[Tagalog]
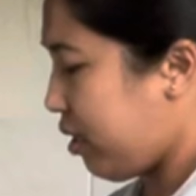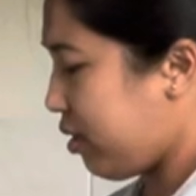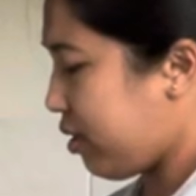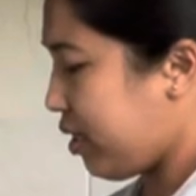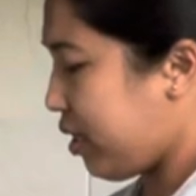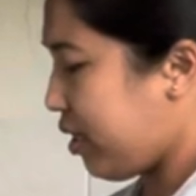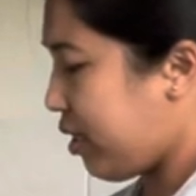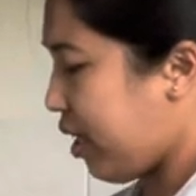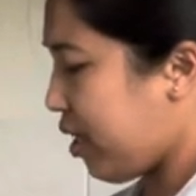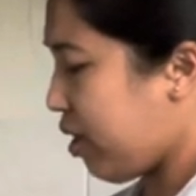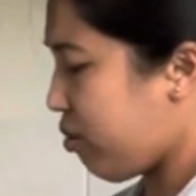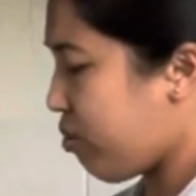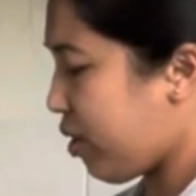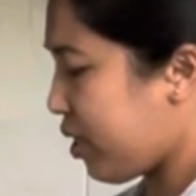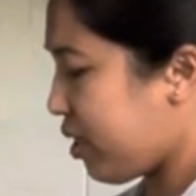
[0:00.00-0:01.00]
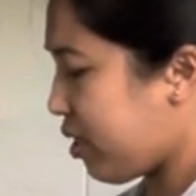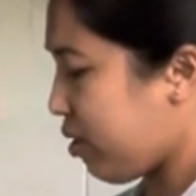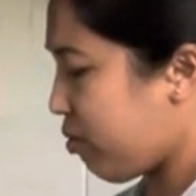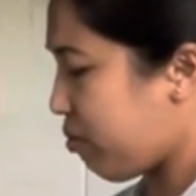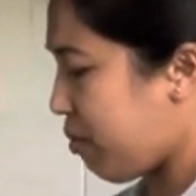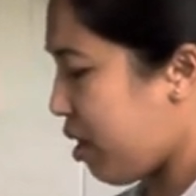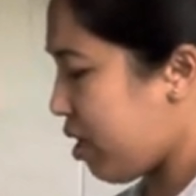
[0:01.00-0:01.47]
Ginala ko
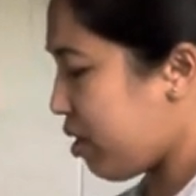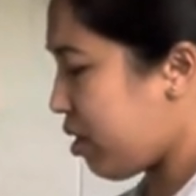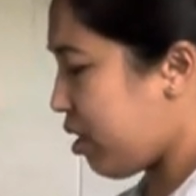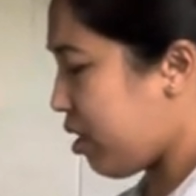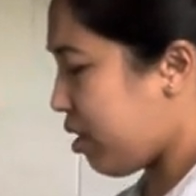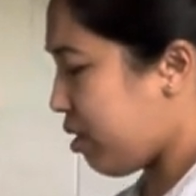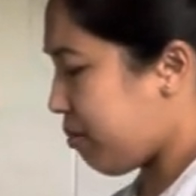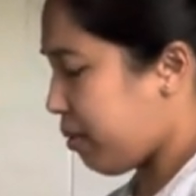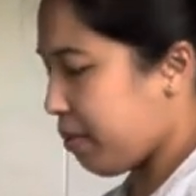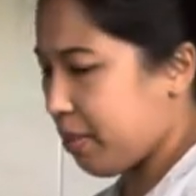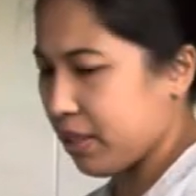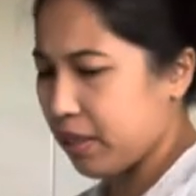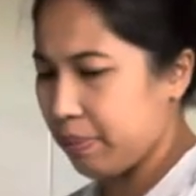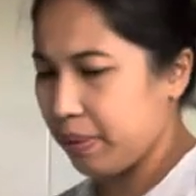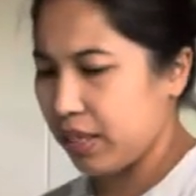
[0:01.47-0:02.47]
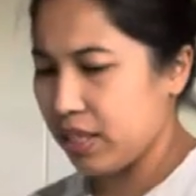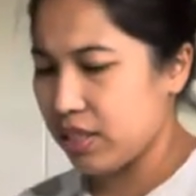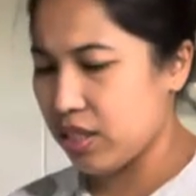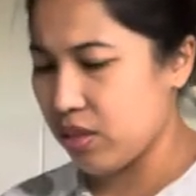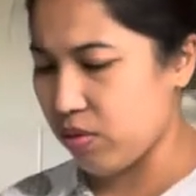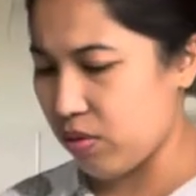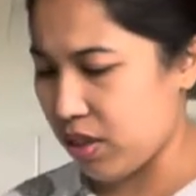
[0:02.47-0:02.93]
ng umaga. Mga bata
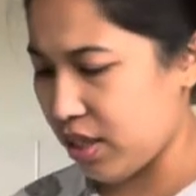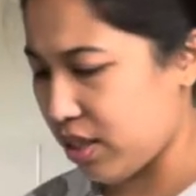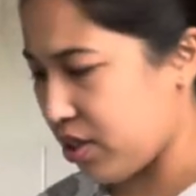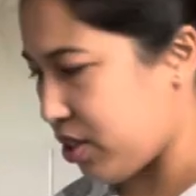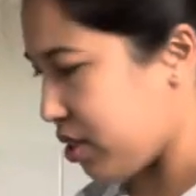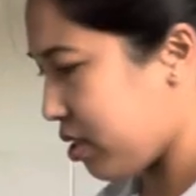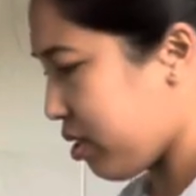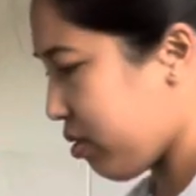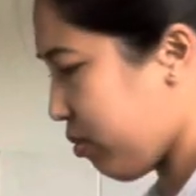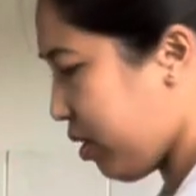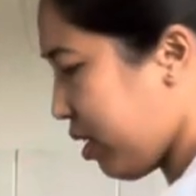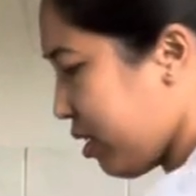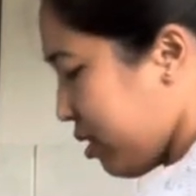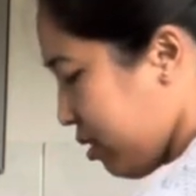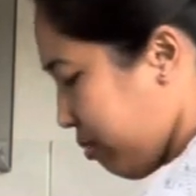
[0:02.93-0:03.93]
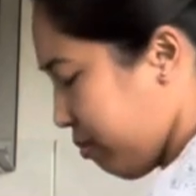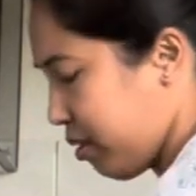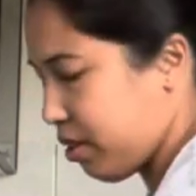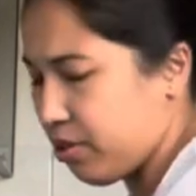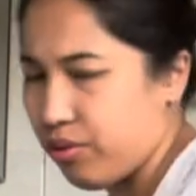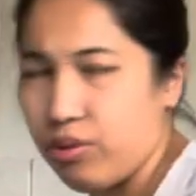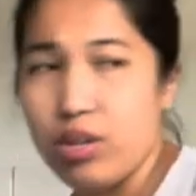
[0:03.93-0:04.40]
pagising ko wala na dyan. So wala na si
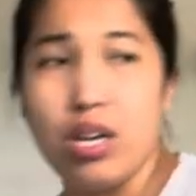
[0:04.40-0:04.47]
Mayo